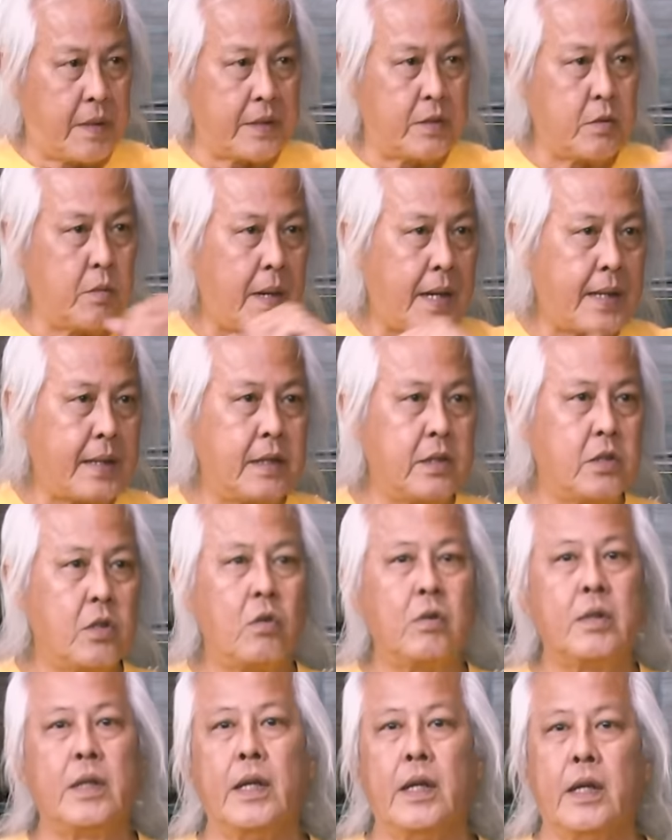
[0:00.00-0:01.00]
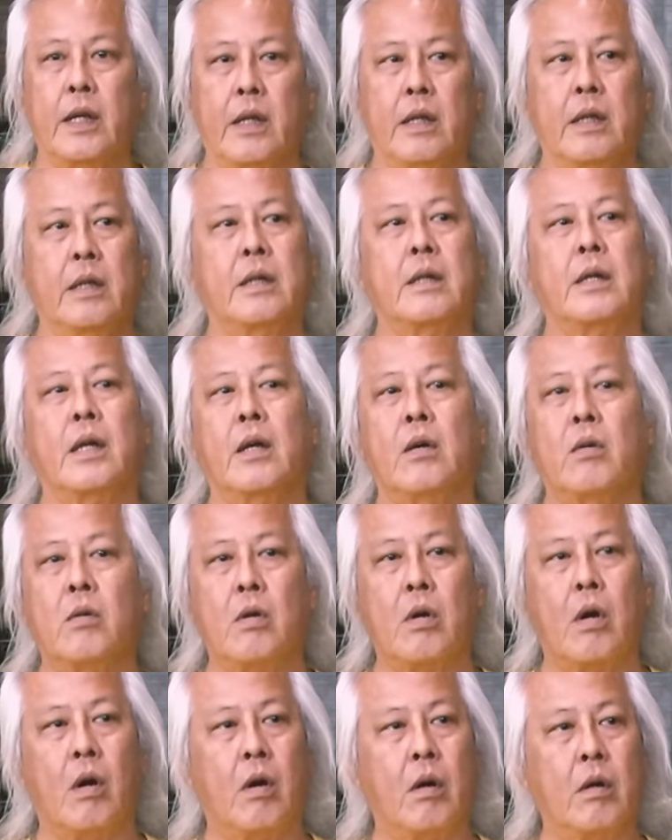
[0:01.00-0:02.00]
ปัจจุบันนี่โชคดีในอ
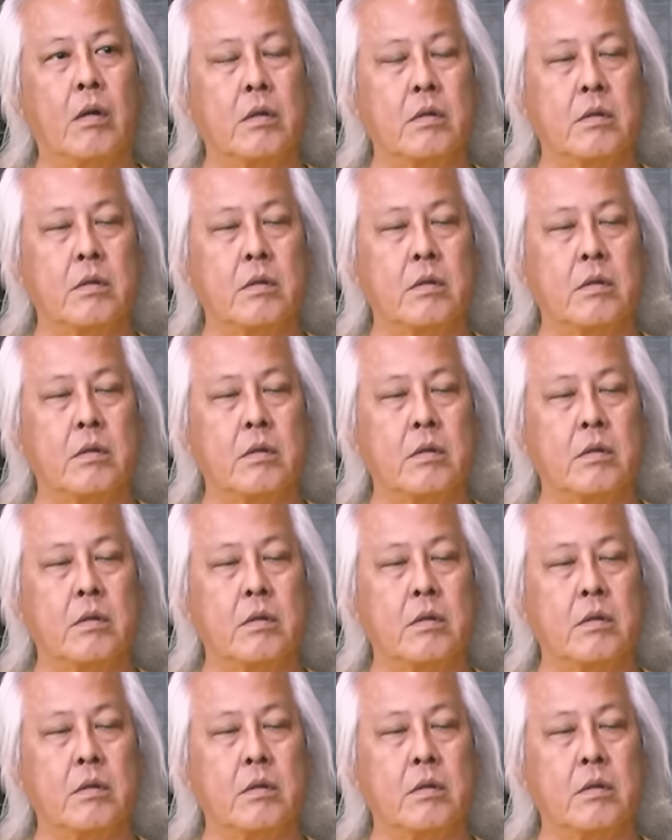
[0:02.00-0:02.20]
งค์กร